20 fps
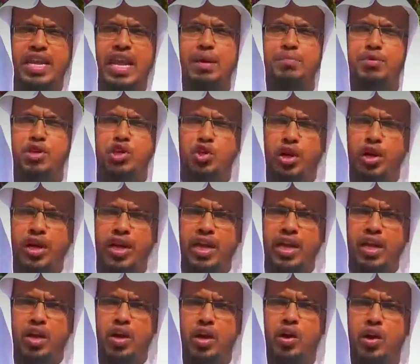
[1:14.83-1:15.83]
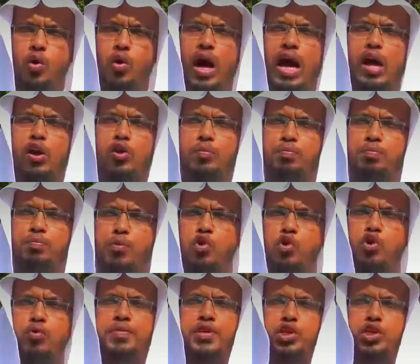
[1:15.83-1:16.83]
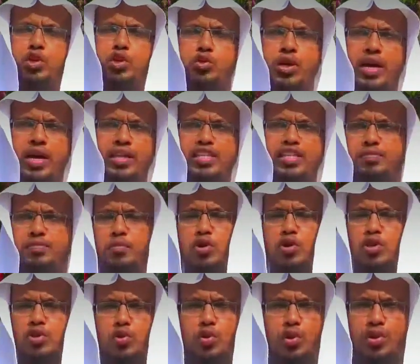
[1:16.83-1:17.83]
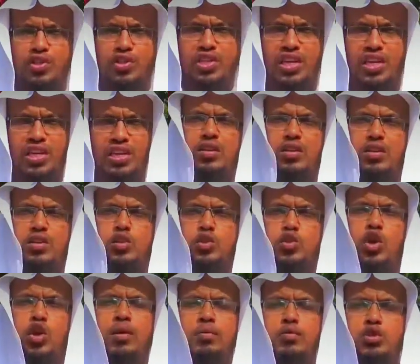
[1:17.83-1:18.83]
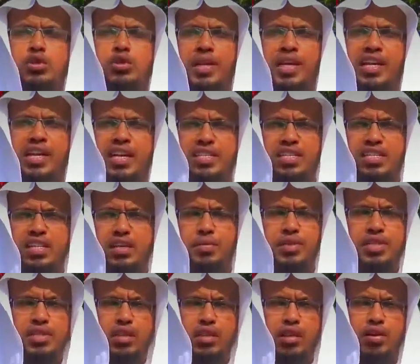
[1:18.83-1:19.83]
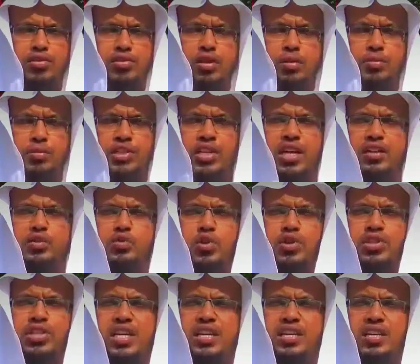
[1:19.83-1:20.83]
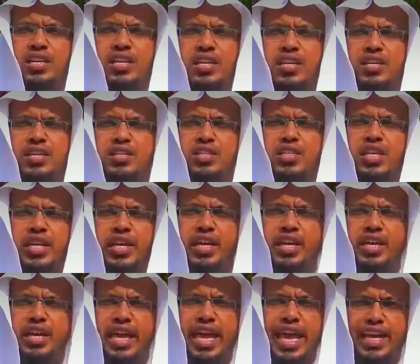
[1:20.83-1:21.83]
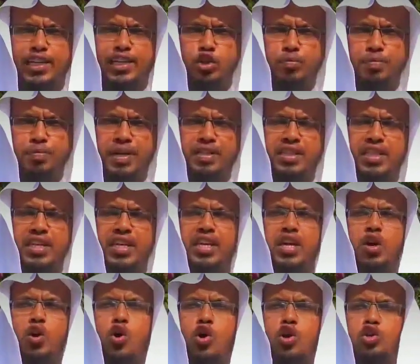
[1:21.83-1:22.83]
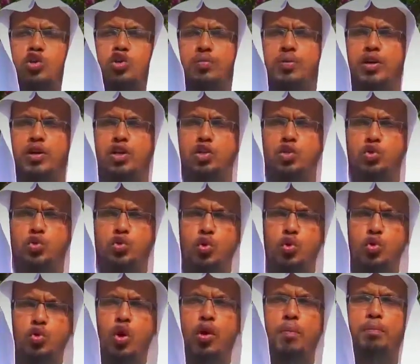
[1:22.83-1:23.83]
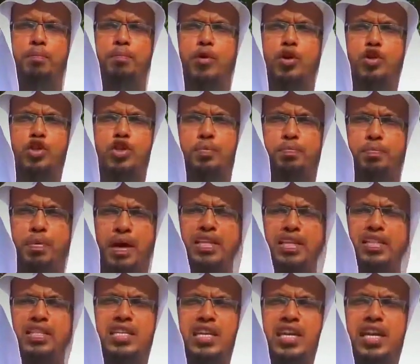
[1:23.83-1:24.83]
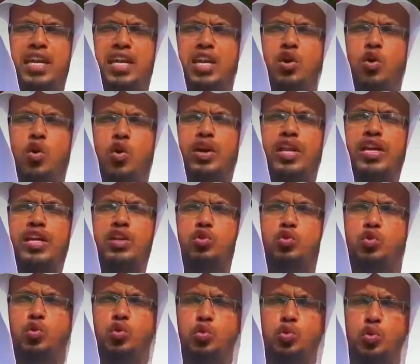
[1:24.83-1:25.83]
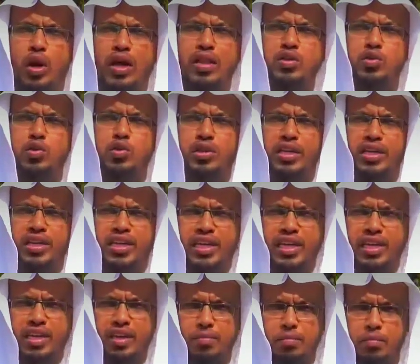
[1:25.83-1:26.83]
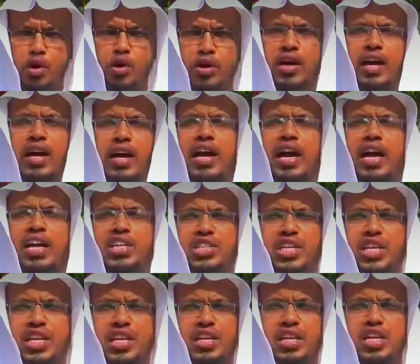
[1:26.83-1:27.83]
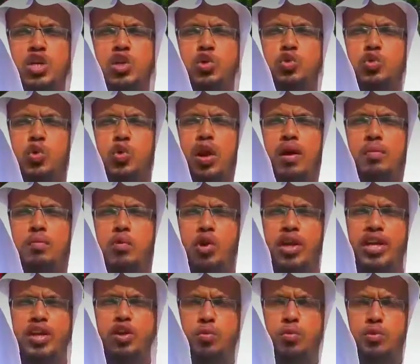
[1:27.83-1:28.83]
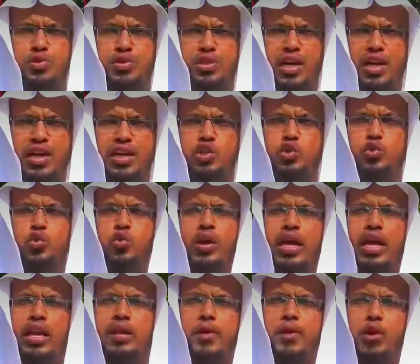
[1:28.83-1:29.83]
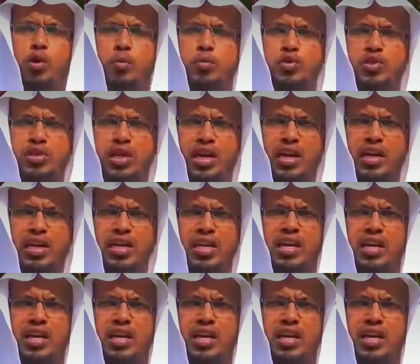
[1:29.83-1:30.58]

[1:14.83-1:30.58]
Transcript: এ বিষয়ে আরও বহু বিশুদ্ধ হাদিস বর্ণিত রয়েছে সহি মুসলিমের এক হাদিসে নবী সাল্লাহ সাল্লামের সাদ করেছেন যে একজন ব্যক্তি অনেক সময় দুর্গম পথ পাড়ি দিয়ে অনেক দূর দূরান্ত থেকে মক্কায় আসেন দোলায় মলিন অবস্থায় চুল এলোমেলো অবস্থায়